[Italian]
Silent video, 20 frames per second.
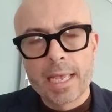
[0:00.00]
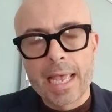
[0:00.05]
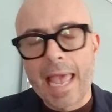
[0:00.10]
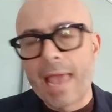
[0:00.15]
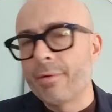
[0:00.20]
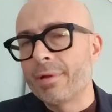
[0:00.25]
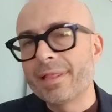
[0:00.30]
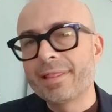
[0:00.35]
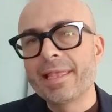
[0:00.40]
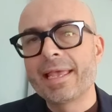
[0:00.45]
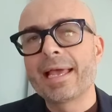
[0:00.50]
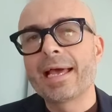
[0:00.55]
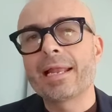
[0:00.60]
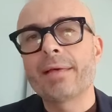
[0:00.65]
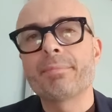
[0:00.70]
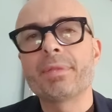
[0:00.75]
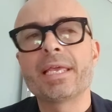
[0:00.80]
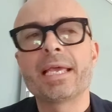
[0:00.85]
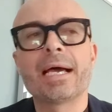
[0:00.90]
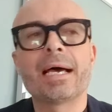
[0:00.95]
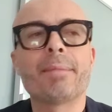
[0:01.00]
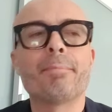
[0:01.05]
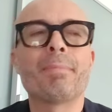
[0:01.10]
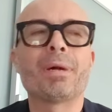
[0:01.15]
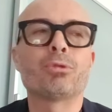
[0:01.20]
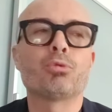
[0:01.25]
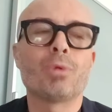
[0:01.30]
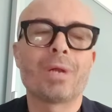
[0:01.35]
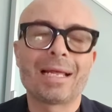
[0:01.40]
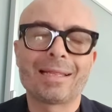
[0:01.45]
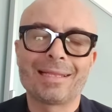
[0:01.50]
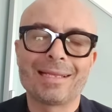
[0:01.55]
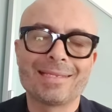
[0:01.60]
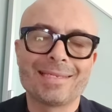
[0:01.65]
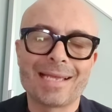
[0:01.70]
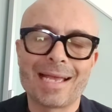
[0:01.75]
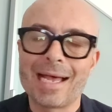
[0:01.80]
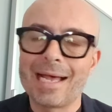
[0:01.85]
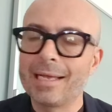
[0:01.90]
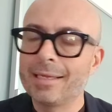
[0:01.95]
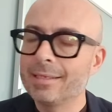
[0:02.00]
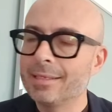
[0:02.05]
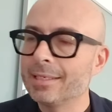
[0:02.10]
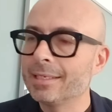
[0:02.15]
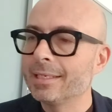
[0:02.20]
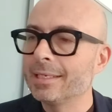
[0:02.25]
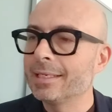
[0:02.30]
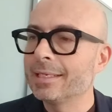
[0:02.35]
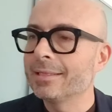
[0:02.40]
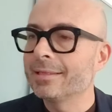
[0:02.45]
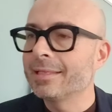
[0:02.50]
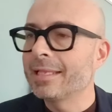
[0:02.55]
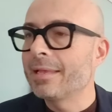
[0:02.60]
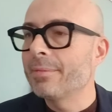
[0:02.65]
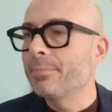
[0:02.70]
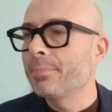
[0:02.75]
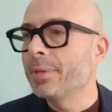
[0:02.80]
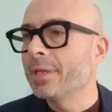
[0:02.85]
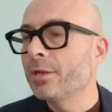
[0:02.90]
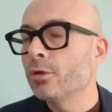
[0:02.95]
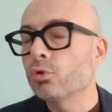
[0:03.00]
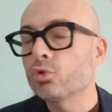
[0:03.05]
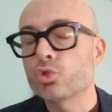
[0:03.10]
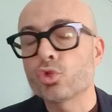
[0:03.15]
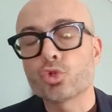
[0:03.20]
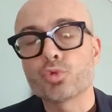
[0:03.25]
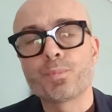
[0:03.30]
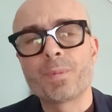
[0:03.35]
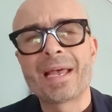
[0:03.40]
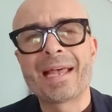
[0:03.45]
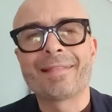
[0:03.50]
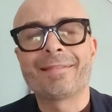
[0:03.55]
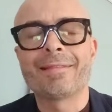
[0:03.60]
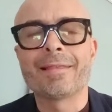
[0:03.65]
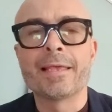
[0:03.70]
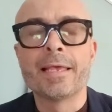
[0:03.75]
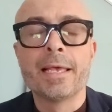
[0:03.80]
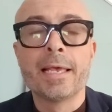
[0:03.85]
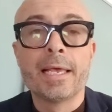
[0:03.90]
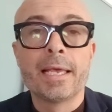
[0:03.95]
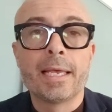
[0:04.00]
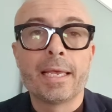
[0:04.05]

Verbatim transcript: è un'idea la mia maturata già eh, in tempi non sospetti,